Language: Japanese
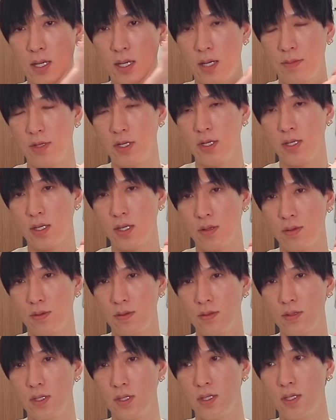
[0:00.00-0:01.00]
アメリカ
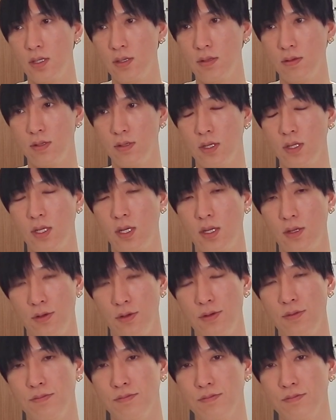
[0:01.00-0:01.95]
の大手企業に出ている。